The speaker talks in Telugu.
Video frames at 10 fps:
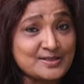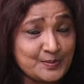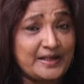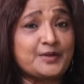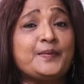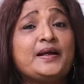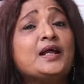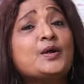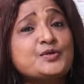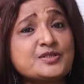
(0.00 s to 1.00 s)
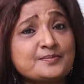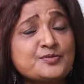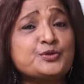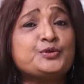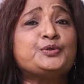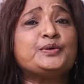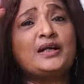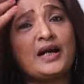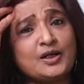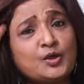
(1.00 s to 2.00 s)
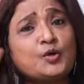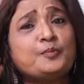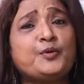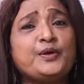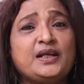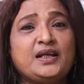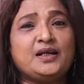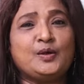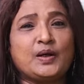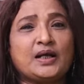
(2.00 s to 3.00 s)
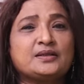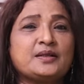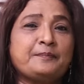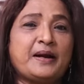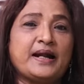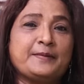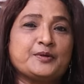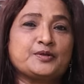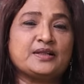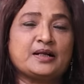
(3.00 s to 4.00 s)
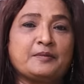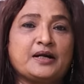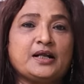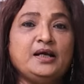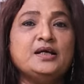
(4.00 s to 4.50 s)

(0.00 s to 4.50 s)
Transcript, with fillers: స్వెట్ వల్ల కొంచెం జుట్టు ఇట్లా అంటుకుపోయి లుక్ అంతా పాడైపోతుంది అనమాట